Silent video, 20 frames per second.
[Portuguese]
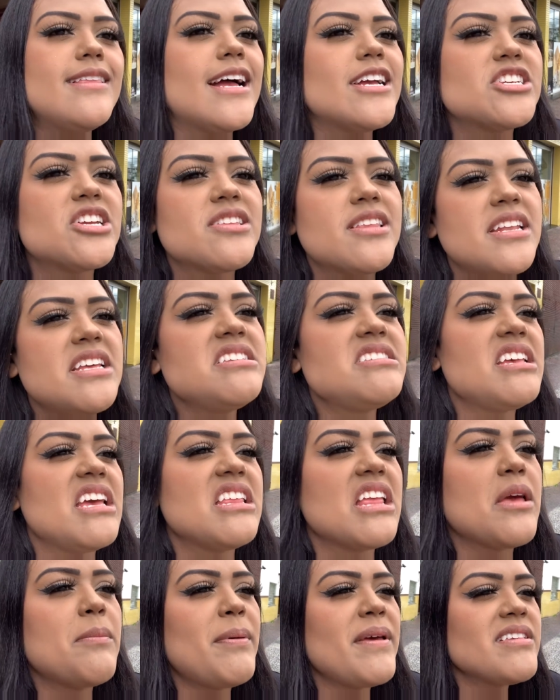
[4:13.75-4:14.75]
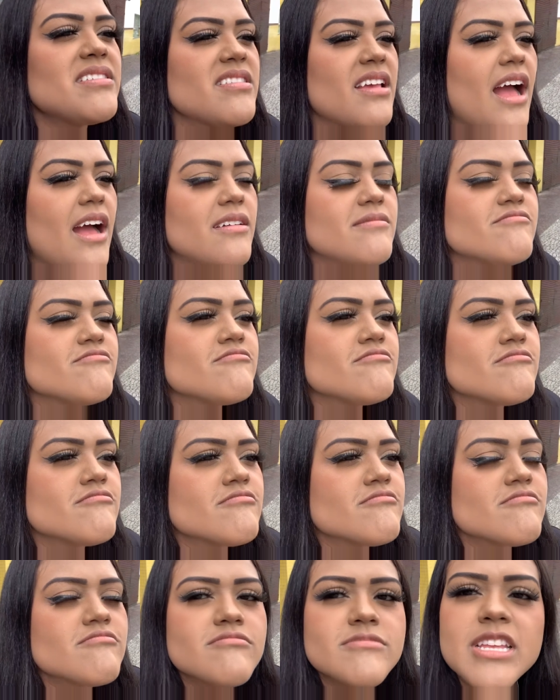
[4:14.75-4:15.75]
E da janta nem sei, tem que pensar.
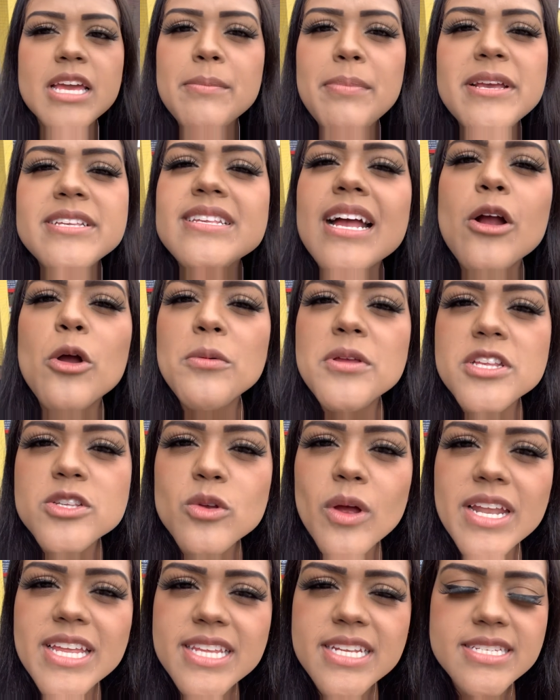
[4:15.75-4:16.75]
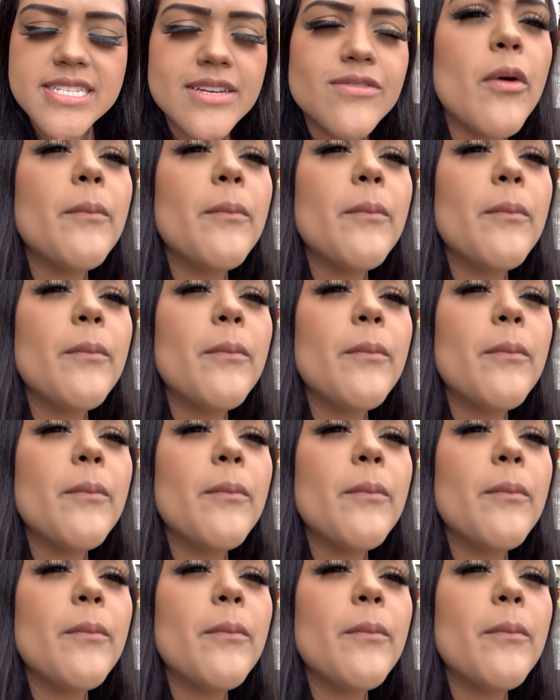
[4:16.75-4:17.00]
Nem pensar comidas com a letra C.